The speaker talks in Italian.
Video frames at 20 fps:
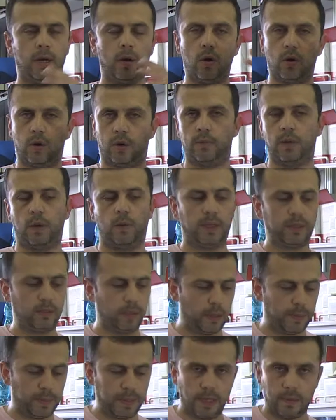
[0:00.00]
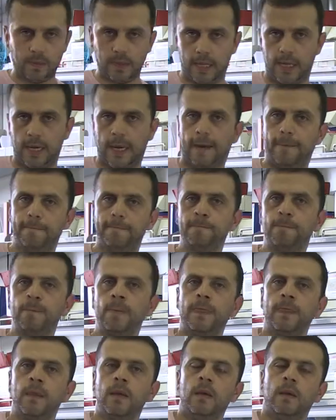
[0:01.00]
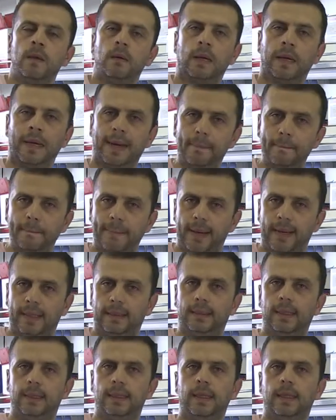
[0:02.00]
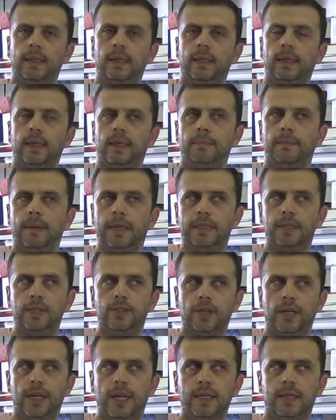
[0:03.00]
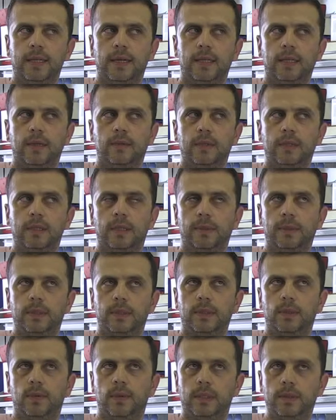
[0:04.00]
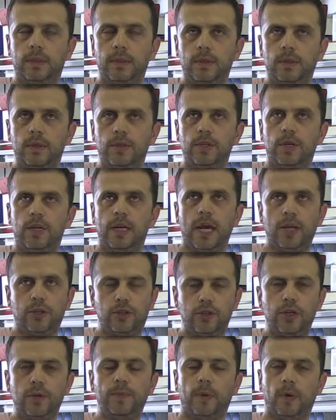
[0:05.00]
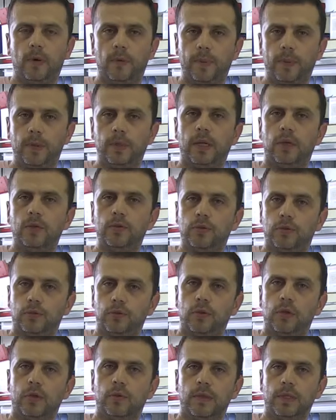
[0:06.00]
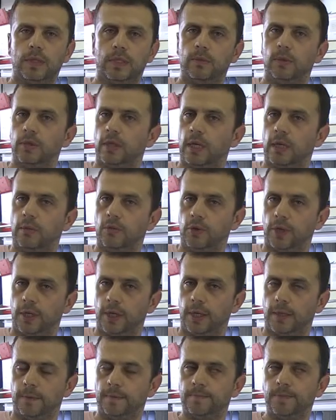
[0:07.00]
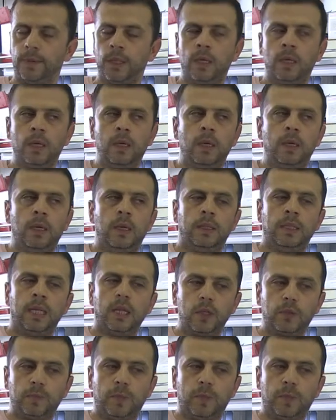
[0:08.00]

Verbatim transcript: enorme, quasi un'epidemia, gran parte delle basi genetiche di, questa, di queste patologie nasce proprio dallo studio di questi modelli murini. Nello